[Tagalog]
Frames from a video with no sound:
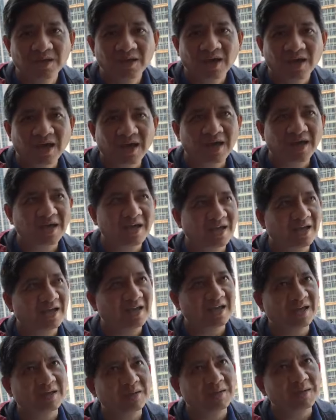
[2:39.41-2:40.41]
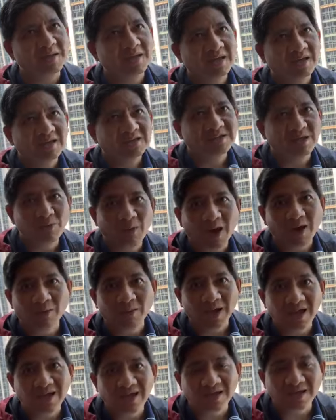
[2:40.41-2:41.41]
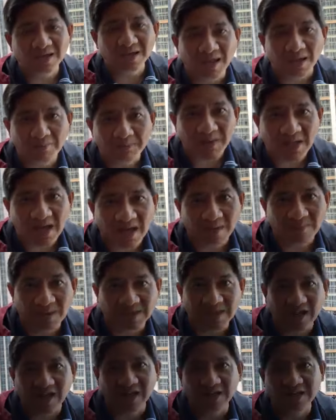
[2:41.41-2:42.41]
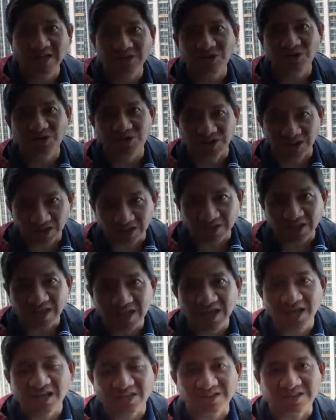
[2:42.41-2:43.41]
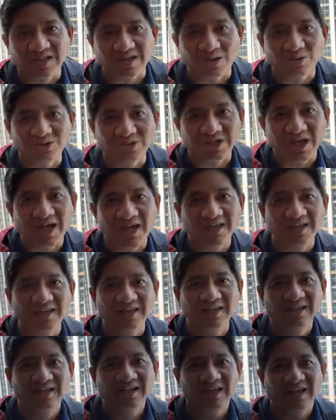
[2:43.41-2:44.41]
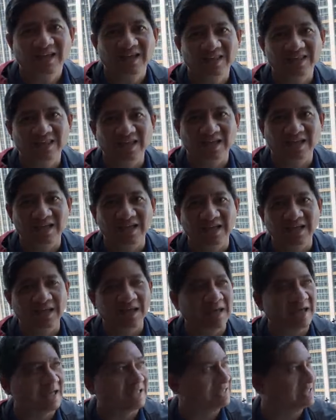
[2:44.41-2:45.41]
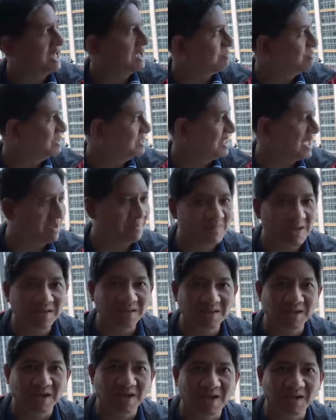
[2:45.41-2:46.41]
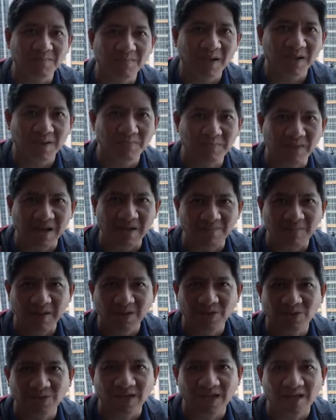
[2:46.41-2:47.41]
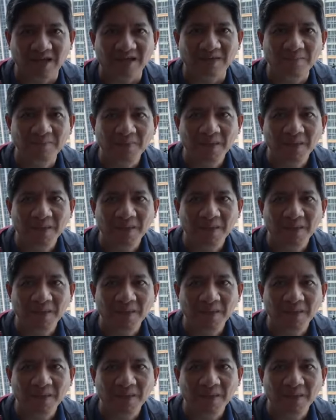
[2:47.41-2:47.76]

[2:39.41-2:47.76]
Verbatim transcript: Uh, si Wawai, ang pinakamatagal dito, 30 years na raw siya at uh, ang dami-daming uh, mga Pilipino na